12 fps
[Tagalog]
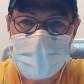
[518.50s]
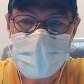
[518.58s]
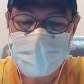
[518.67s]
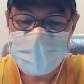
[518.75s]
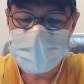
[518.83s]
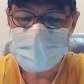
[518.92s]

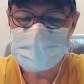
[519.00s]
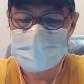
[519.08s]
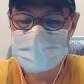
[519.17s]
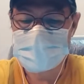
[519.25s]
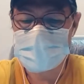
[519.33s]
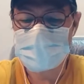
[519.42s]
maawain
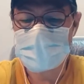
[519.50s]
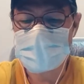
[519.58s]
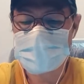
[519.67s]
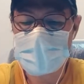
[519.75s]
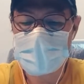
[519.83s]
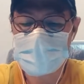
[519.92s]
sa
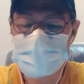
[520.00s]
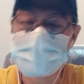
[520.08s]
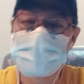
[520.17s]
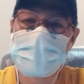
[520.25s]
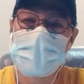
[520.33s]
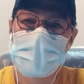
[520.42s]
mga tao na
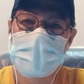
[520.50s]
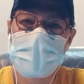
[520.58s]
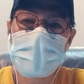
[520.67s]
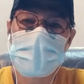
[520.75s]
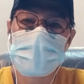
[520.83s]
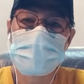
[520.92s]

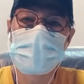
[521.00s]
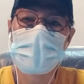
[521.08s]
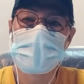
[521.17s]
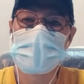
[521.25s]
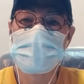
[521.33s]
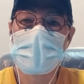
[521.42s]
nangangailangan o
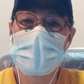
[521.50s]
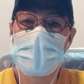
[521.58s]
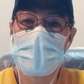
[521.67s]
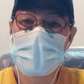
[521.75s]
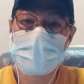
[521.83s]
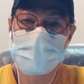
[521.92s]
kahit sa mga
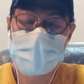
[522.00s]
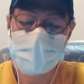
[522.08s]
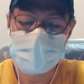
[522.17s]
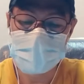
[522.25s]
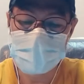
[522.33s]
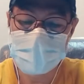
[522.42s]
hayop
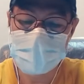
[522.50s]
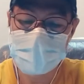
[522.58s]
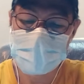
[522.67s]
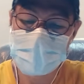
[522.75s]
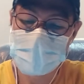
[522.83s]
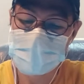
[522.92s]
lang na
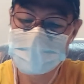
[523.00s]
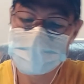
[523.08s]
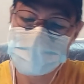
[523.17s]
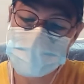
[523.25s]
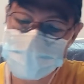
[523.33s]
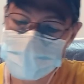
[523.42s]
nangangailangan
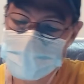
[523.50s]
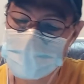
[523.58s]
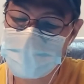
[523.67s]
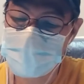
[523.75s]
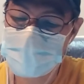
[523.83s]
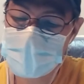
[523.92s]
ng tulong?
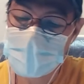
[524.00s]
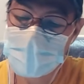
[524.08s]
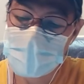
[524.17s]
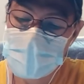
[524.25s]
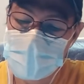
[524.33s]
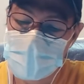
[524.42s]

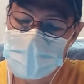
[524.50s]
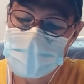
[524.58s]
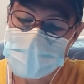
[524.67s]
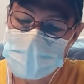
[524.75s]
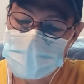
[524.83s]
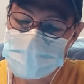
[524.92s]

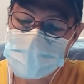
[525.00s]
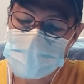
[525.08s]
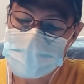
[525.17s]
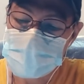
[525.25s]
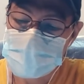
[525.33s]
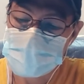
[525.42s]
Tapos
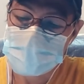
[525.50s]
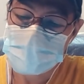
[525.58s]
eh,